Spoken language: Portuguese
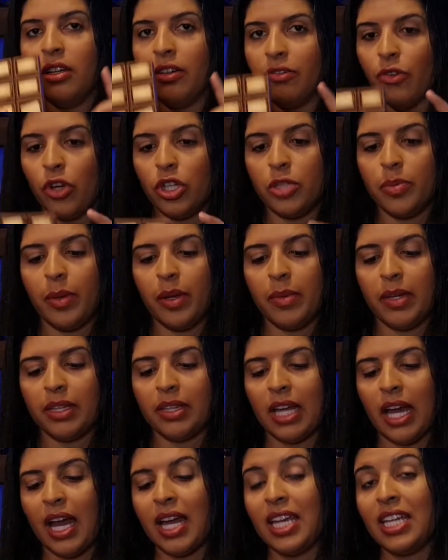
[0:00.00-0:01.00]
Vou
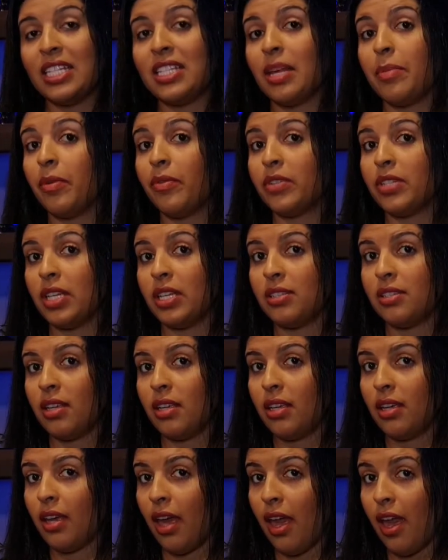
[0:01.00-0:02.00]
experimentar e dizer pra vocês
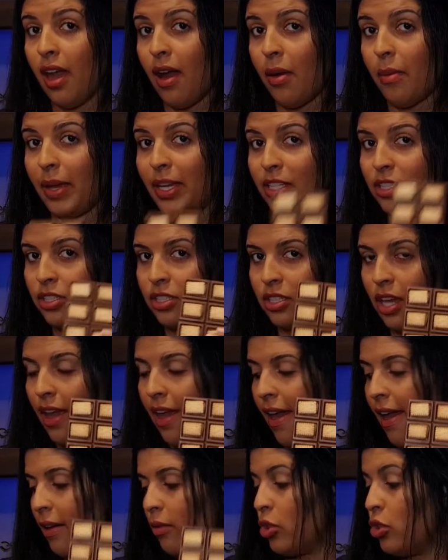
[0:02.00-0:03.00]
se realmente
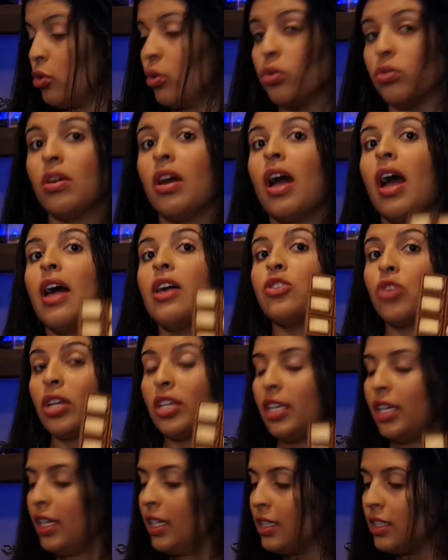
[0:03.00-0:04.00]
é gostoso. Só
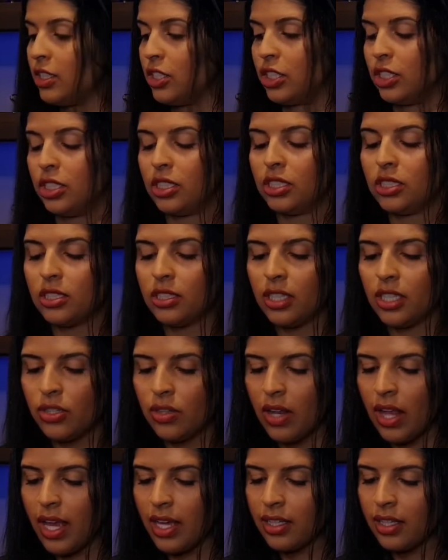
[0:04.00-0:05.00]
que antes, deixa
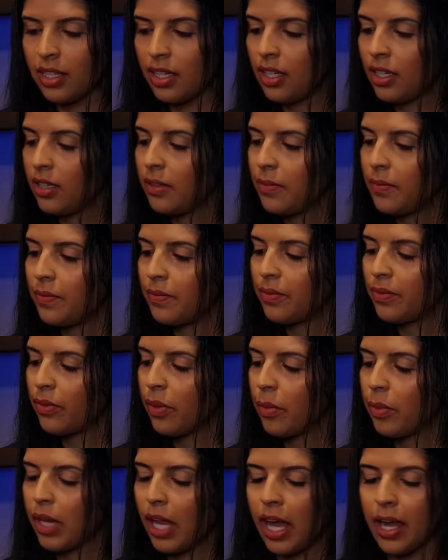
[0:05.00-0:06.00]
eu ler aqui.
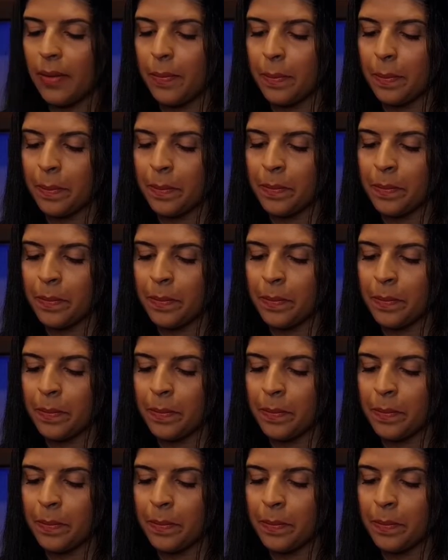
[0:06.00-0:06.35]
Vamos lá.